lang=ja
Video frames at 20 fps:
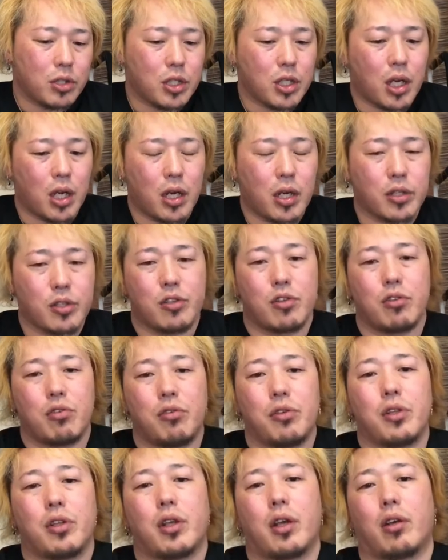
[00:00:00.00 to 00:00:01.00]
力が
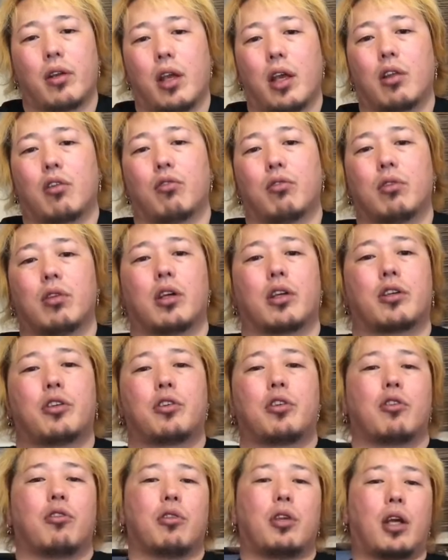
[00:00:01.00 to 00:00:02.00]
強いんだよねどんな
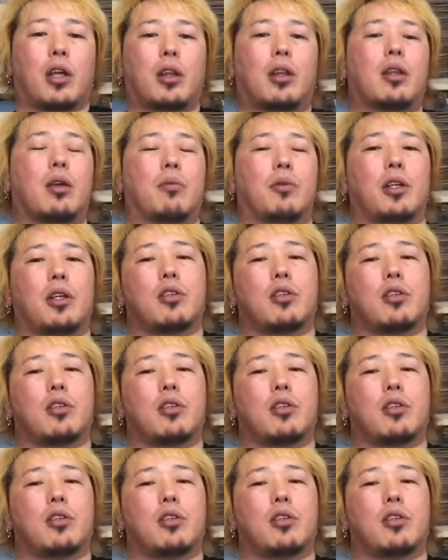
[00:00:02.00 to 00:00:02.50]
苦境にあっても